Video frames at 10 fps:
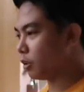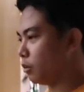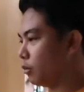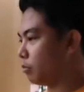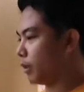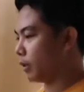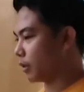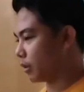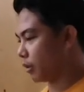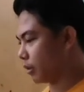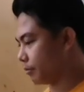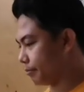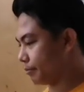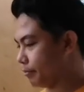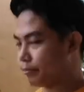kasi yung lupa eh.
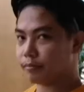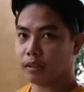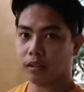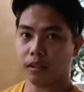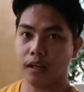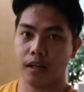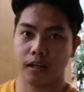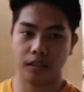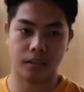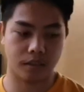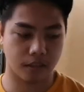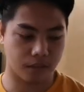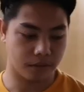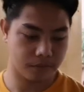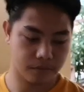Kaya so yun ang
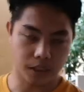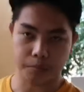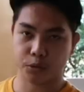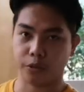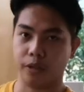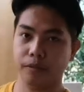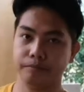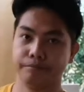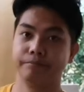kailangan. Topsoil.